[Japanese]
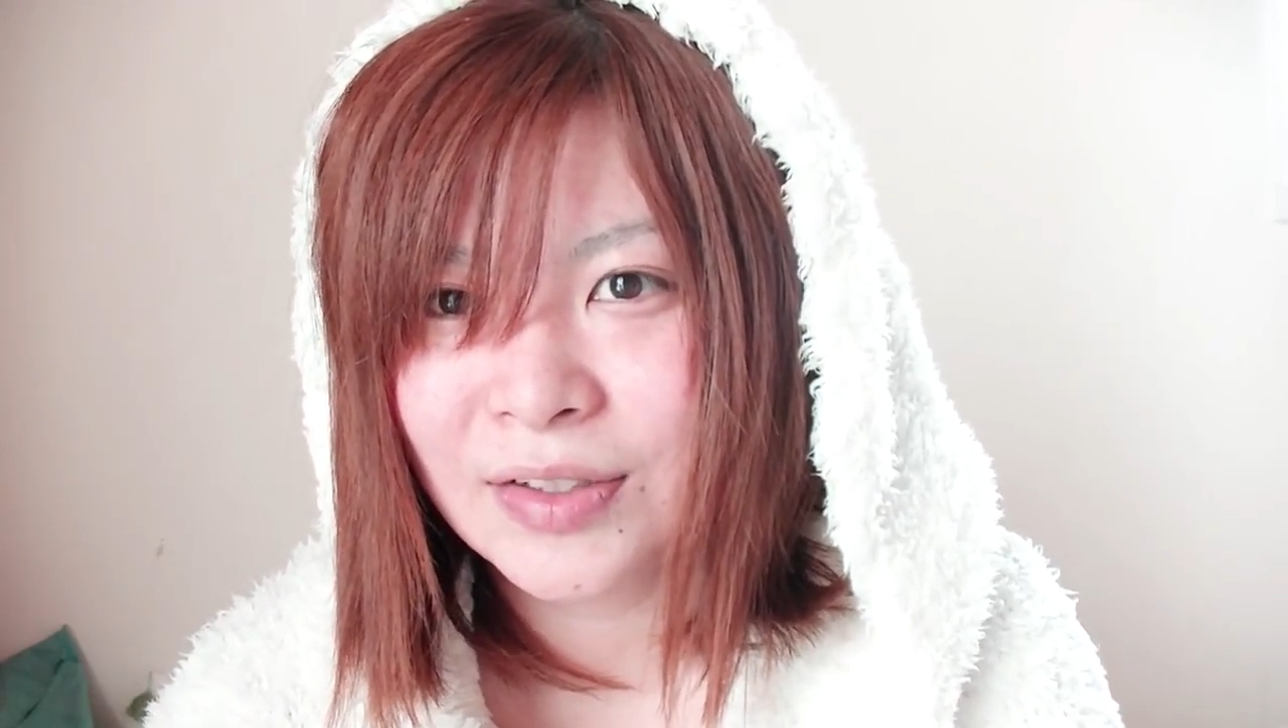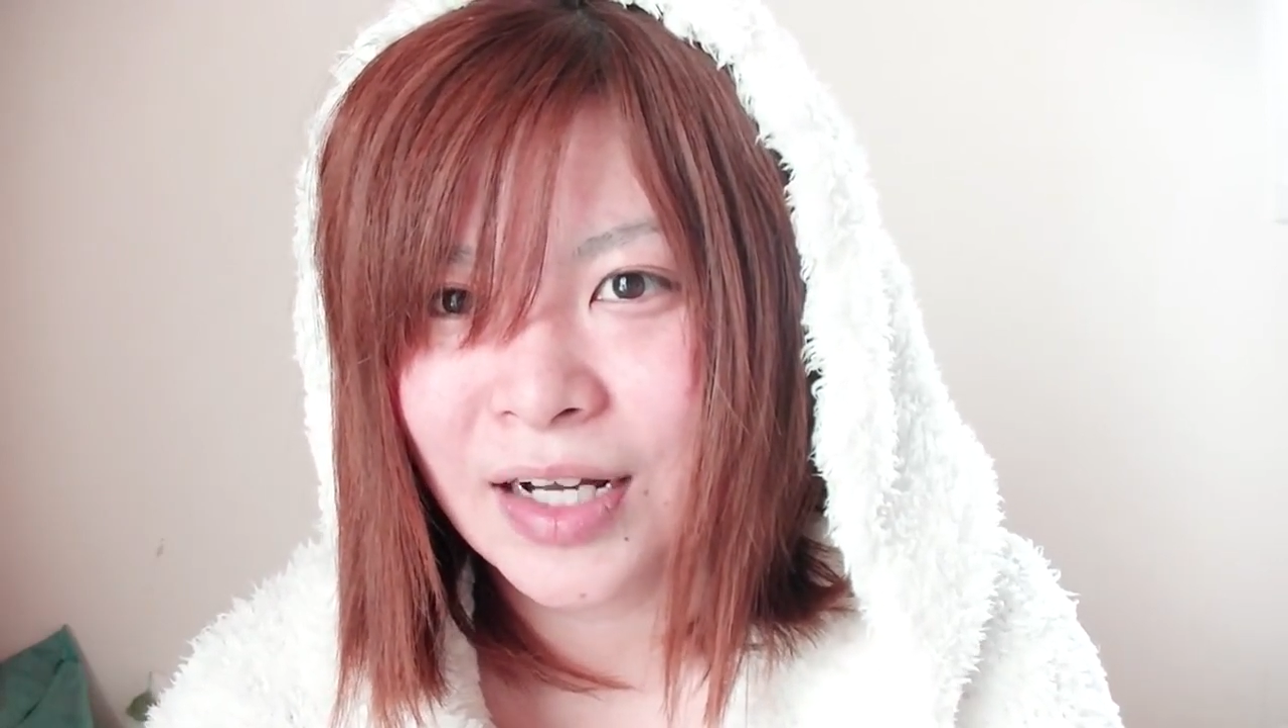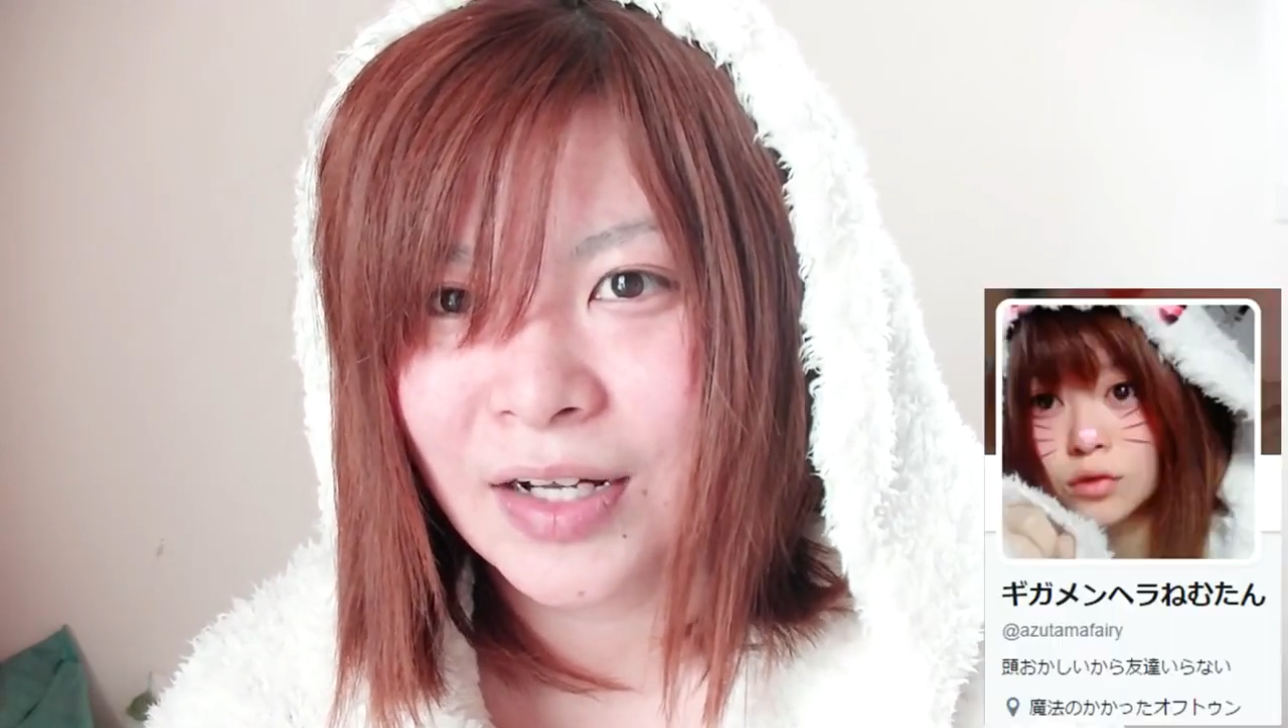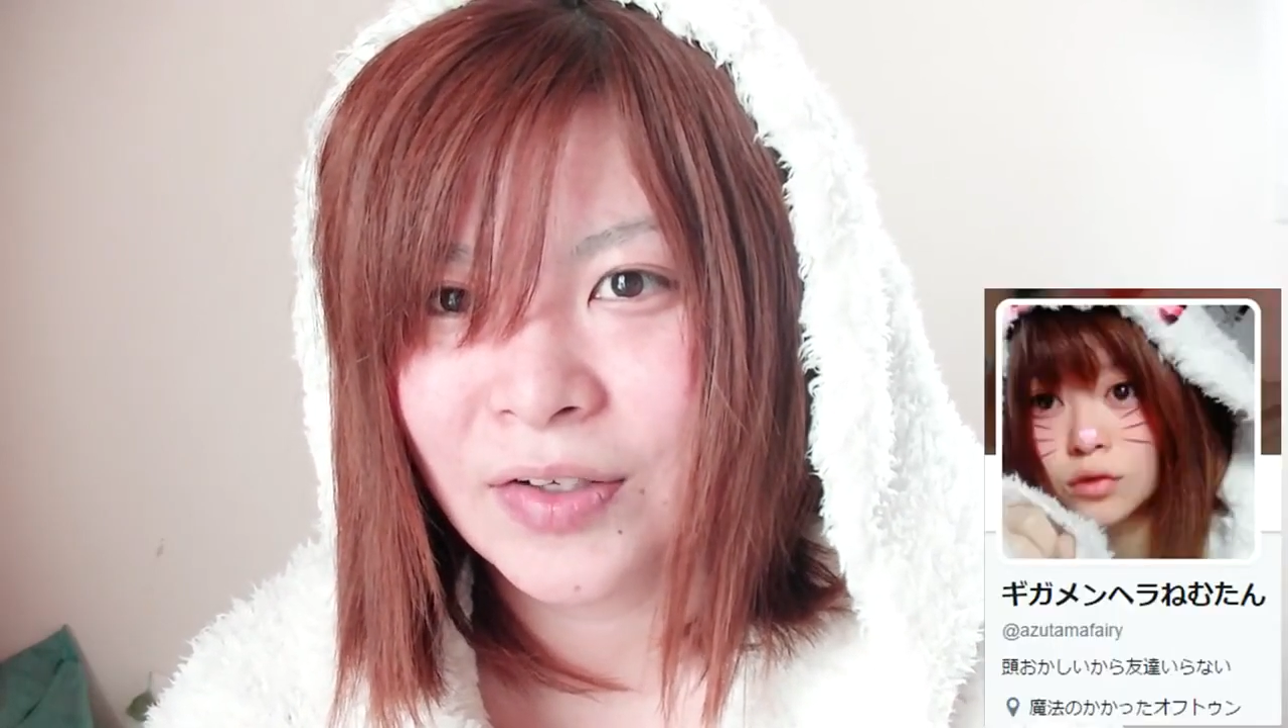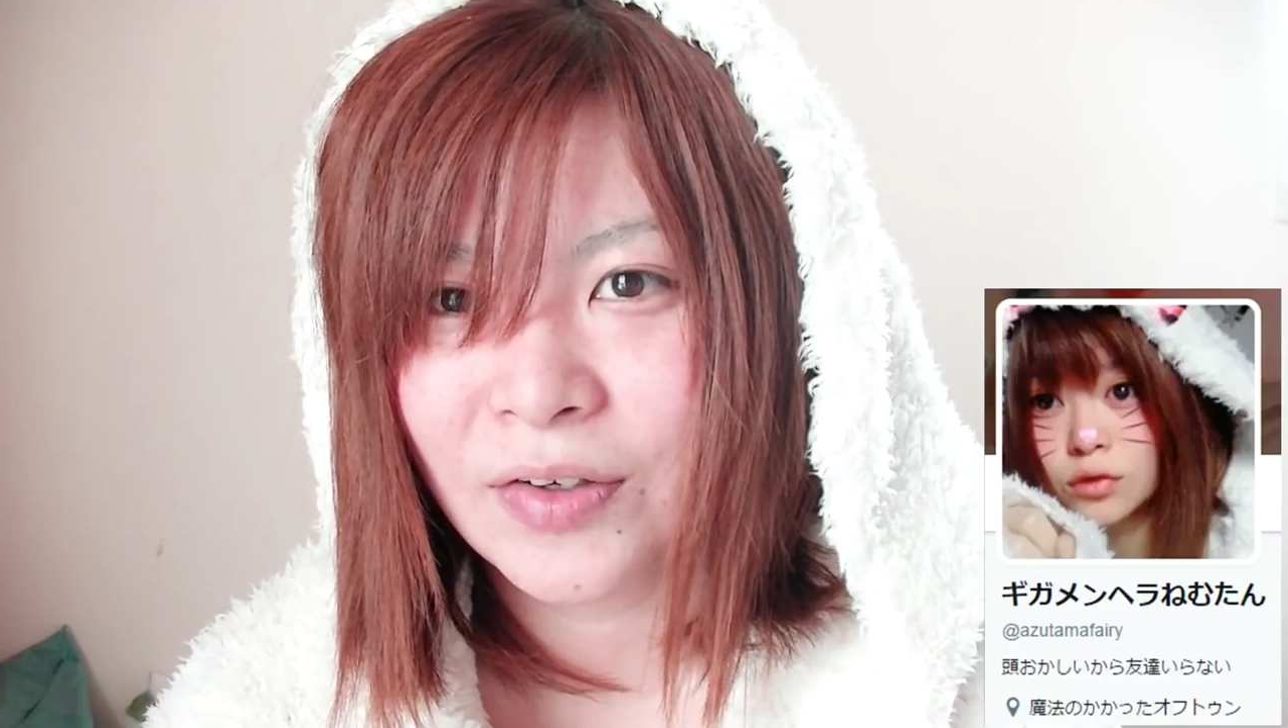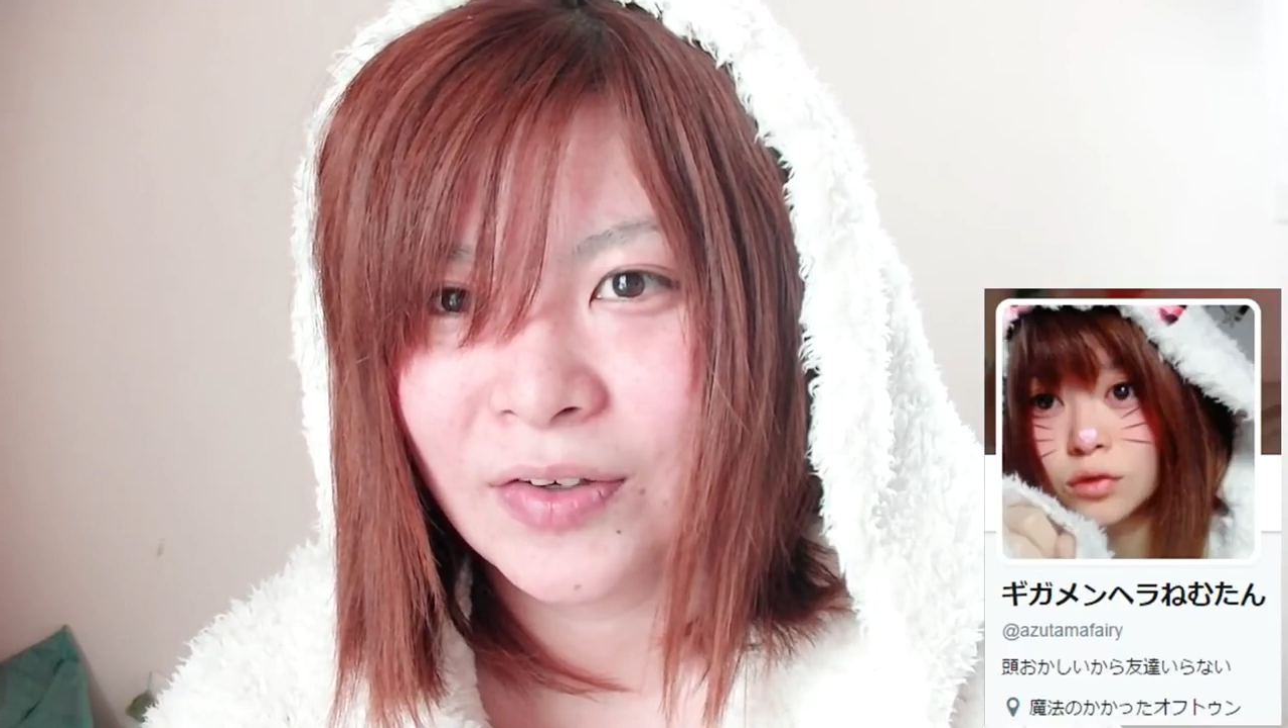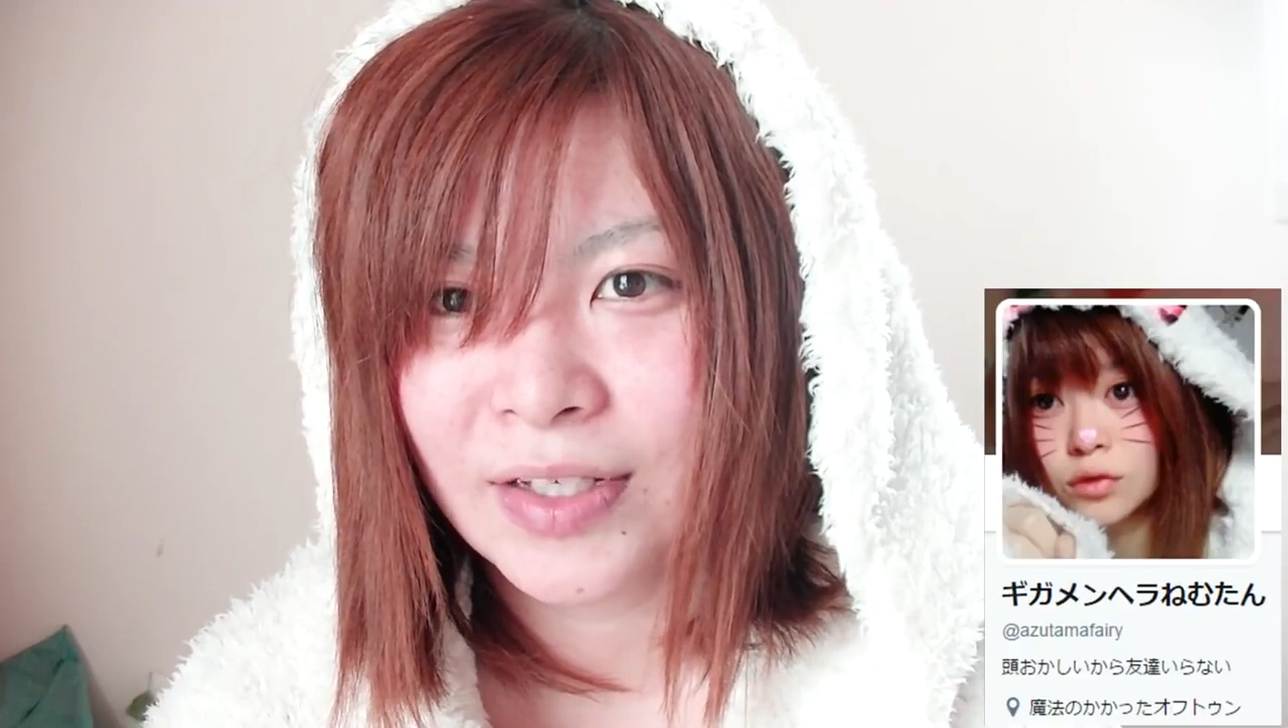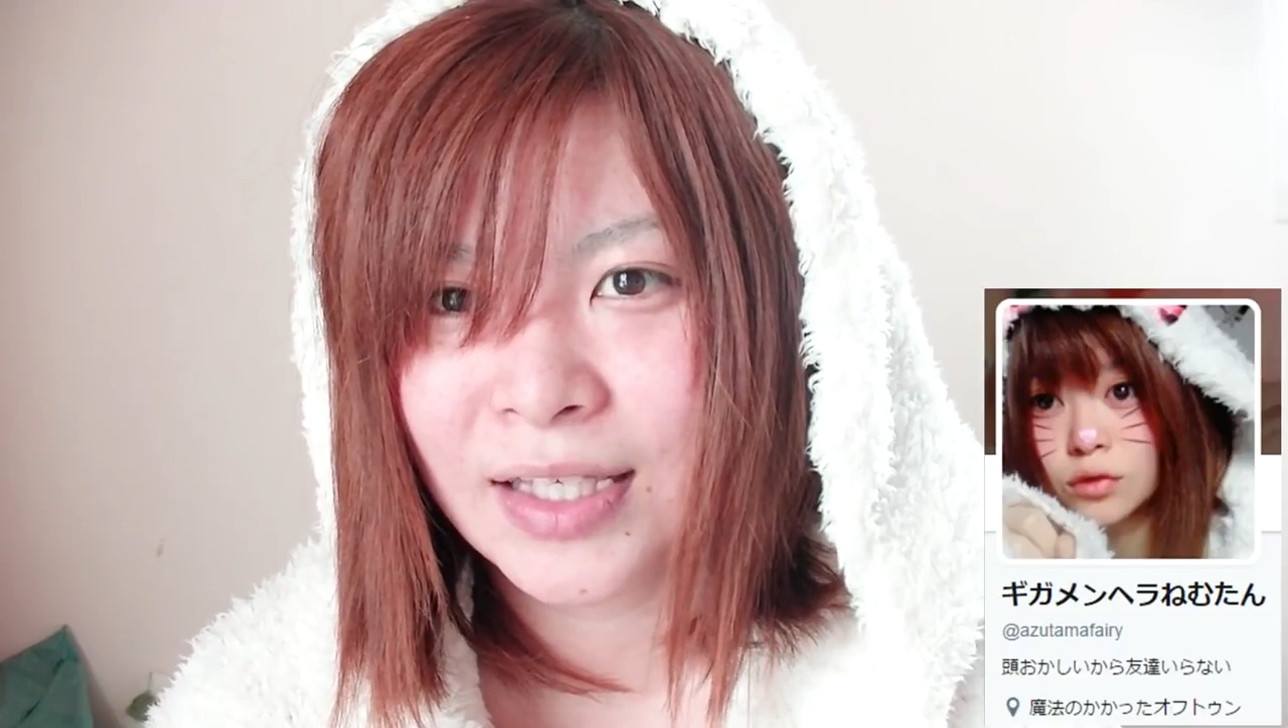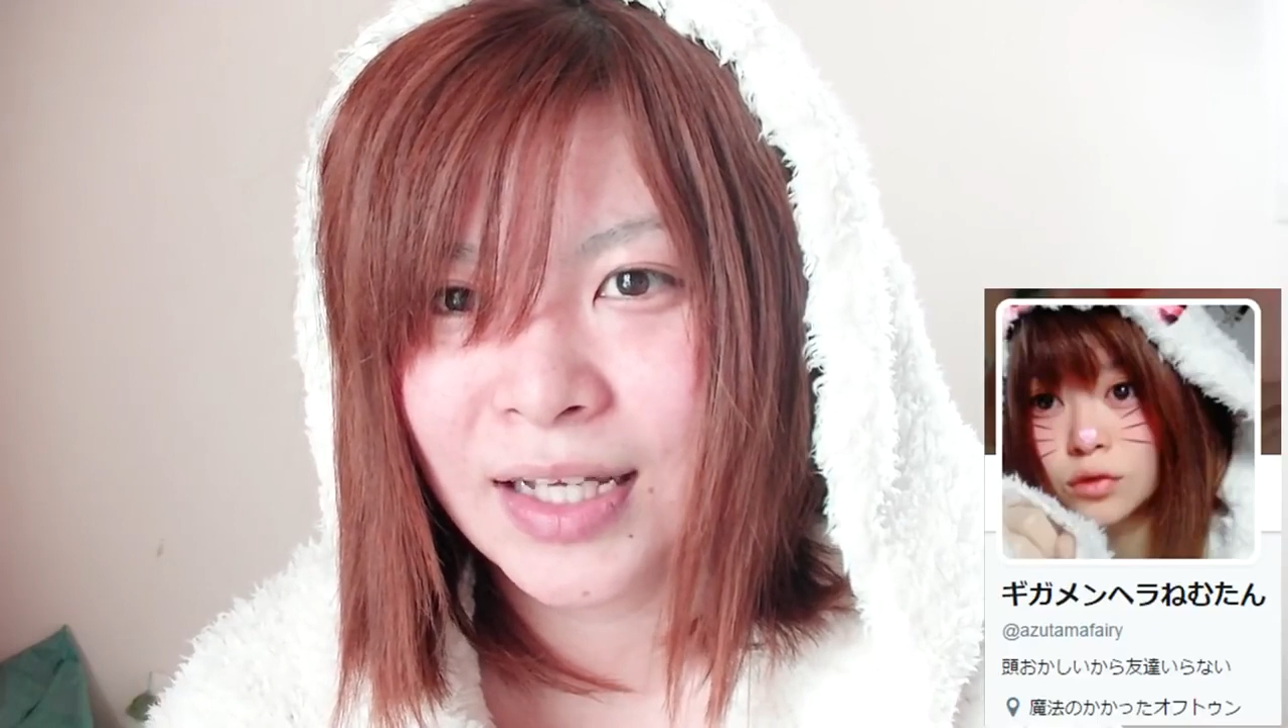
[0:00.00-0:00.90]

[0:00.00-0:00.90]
あの